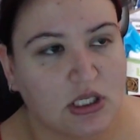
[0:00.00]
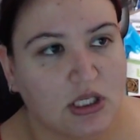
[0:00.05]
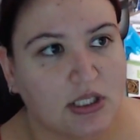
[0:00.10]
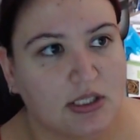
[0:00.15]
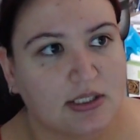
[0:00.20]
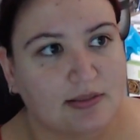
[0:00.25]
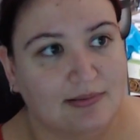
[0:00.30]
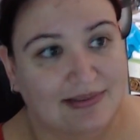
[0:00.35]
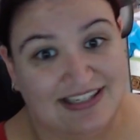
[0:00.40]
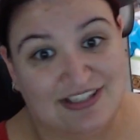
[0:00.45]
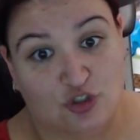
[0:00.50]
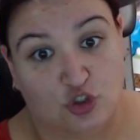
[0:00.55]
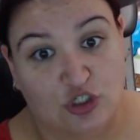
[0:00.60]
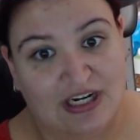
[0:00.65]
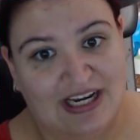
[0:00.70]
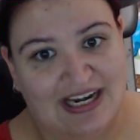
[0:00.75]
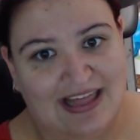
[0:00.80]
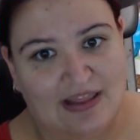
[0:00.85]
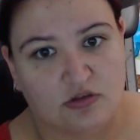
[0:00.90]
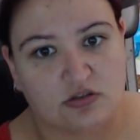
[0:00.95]

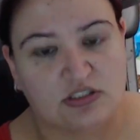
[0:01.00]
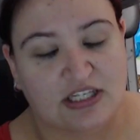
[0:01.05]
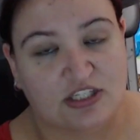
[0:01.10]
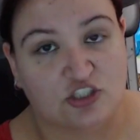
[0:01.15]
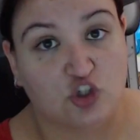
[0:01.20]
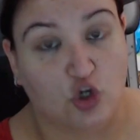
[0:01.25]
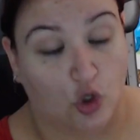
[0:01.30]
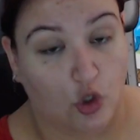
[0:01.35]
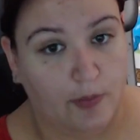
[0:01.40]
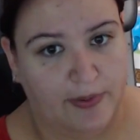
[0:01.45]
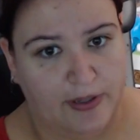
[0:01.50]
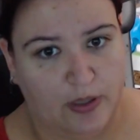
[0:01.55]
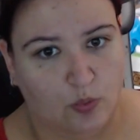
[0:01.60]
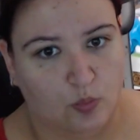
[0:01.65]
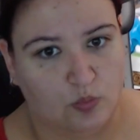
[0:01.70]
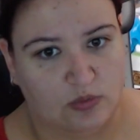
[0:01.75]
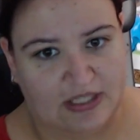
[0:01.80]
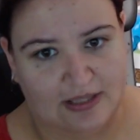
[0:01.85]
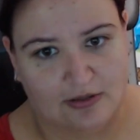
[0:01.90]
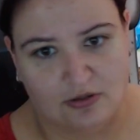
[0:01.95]
descongelados, de hecho lo he
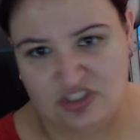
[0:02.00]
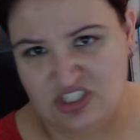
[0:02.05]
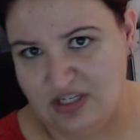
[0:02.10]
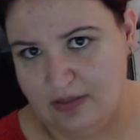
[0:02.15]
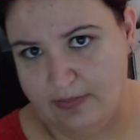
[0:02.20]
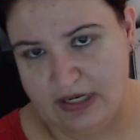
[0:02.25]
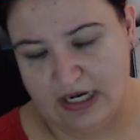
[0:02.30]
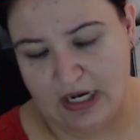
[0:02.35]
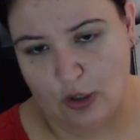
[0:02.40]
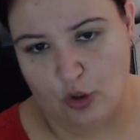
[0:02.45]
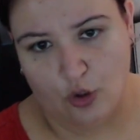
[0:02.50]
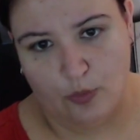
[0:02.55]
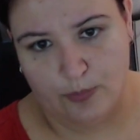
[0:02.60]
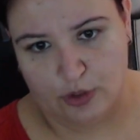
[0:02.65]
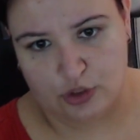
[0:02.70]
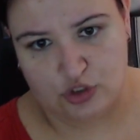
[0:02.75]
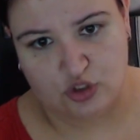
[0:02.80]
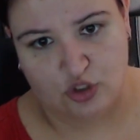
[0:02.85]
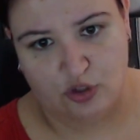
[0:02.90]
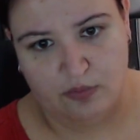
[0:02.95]
preguntado, siempre que compro
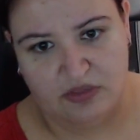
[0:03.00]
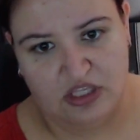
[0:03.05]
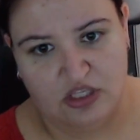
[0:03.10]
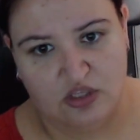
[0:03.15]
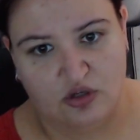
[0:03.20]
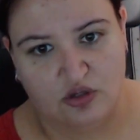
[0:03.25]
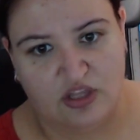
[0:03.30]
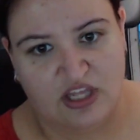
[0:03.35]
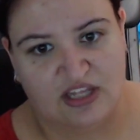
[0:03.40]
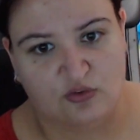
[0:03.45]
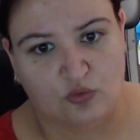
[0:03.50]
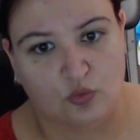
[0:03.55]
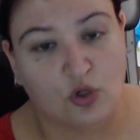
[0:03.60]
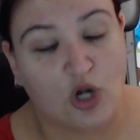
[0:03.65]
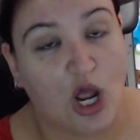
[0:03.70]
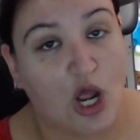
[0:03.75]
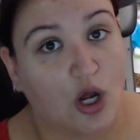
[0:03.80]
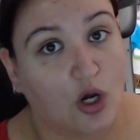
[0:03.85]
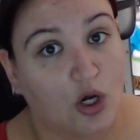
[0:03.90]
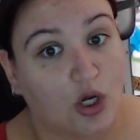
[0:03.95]
solomillo de atún
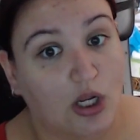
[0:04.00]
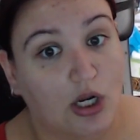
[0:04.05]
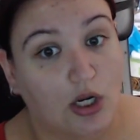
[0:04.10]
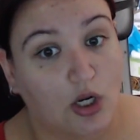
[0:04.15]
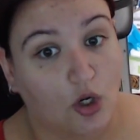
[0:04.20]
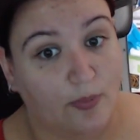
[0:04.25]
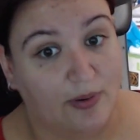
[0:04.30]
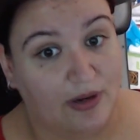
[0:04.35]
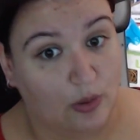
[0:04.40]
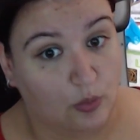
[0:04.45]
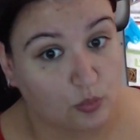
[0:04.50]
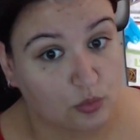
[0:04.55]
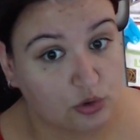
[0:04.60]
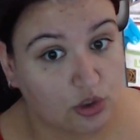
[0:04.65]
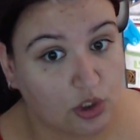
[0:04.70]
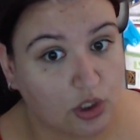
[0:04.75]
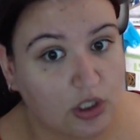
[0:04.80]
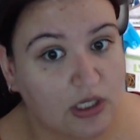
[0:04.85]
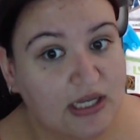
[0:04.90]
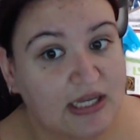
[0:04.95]
lo
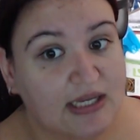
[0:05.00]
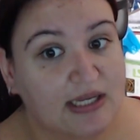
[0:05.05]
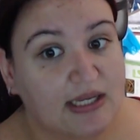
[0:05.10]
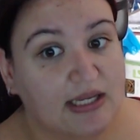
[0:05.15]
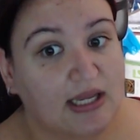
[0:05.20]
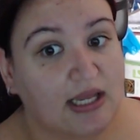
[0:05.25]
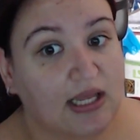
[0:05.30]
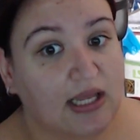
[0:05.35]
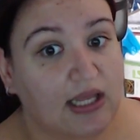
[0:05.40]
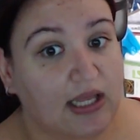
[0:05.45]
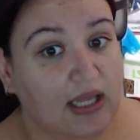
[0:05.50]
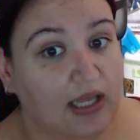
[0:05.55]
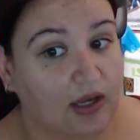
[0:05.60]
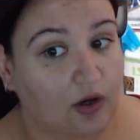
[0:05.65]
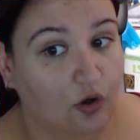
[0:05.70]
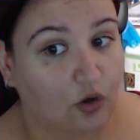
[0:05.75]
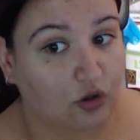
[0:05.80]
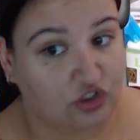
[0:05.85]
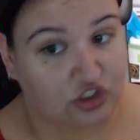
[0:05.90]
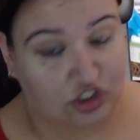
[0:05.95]
pregunto,
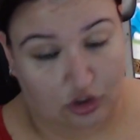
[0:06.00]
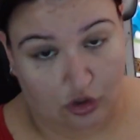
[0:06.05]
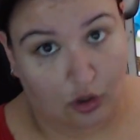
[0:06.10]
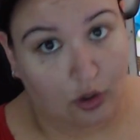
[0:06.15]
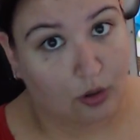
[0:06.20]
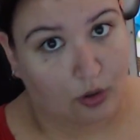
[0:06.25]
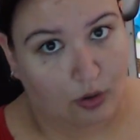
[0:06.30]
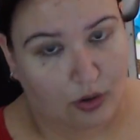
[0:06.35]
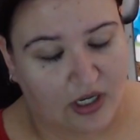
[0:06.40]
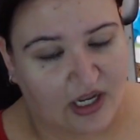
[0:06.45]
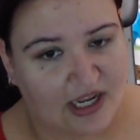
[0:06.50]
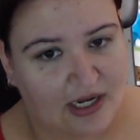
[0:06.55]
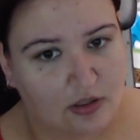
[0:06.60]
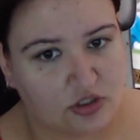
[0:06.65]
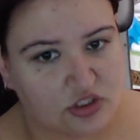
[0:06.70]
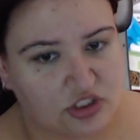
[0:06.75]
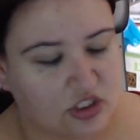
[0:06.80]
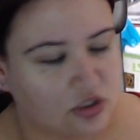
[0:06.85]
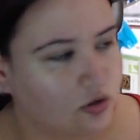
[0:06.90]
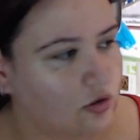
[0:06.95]
o si no lo congelo,
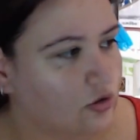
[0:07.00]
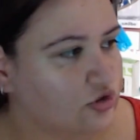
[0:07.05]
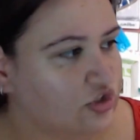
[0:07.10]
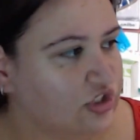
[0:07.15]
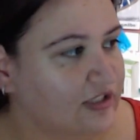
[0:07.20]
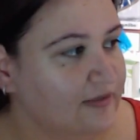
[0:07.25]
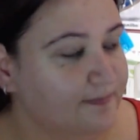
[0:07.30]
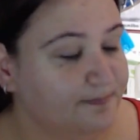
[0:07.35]
si no lo sé.